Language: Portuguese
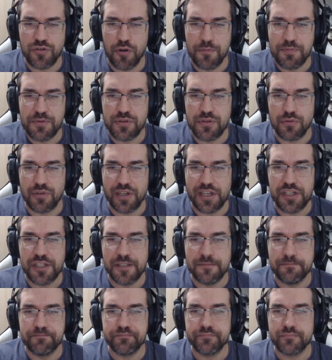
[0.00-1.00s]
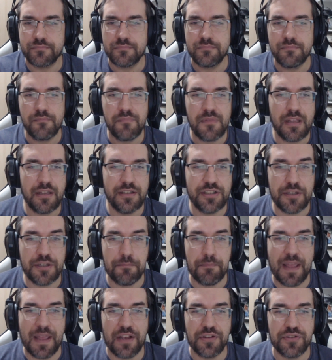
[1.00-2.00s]
opções de
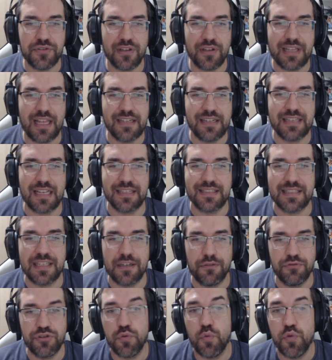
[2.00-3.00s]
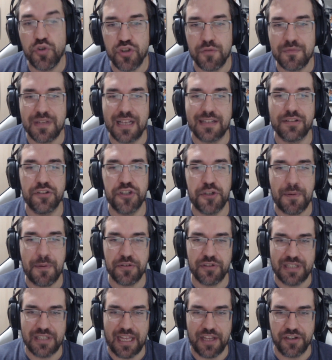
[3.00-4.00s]
personalização, de customização dos
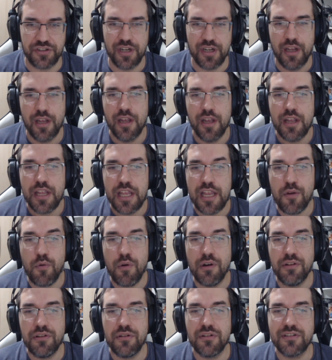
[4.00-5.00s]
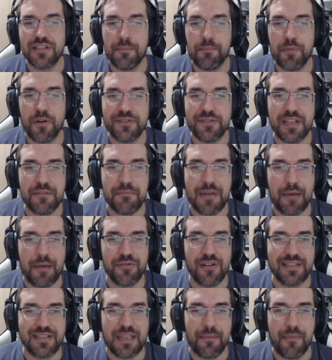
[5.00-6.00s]
personagens. E quando nos aproximarmos
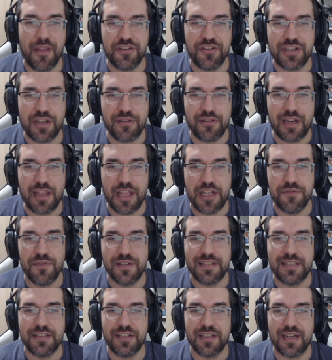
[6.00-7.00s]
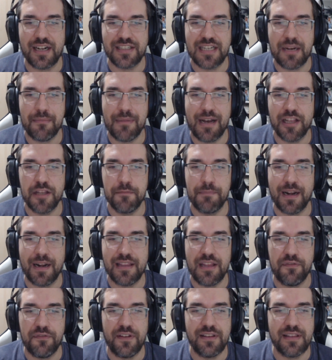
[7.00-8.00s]
do lançamento de Shadowlands, você será chamado para
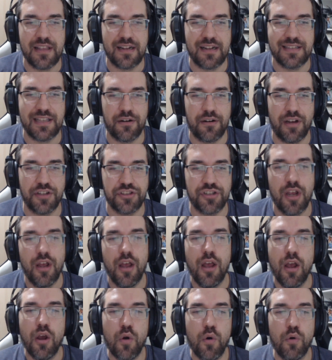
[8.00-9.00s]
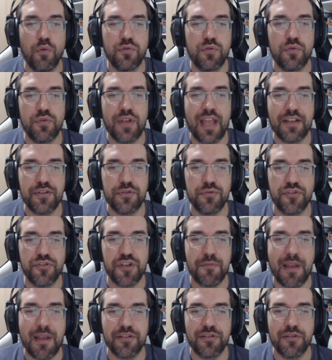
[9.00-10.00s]
defender Azeroth contra o
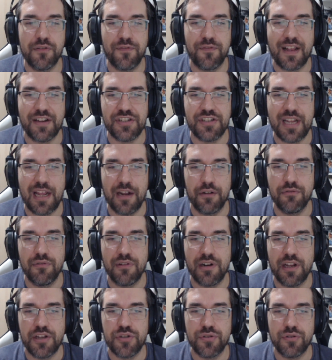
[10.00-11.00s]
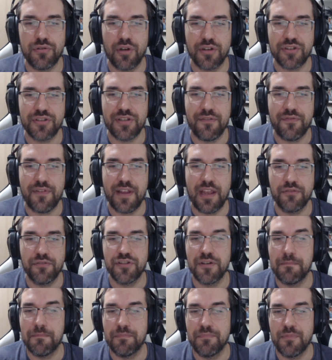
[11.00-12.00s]
ressurgimento do flagelo durante o nosso evento
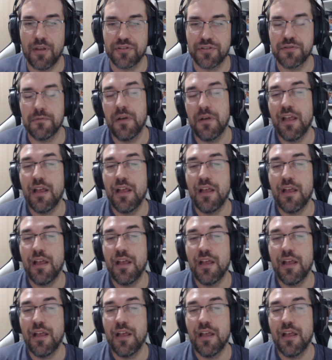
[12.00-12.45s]
de, nosso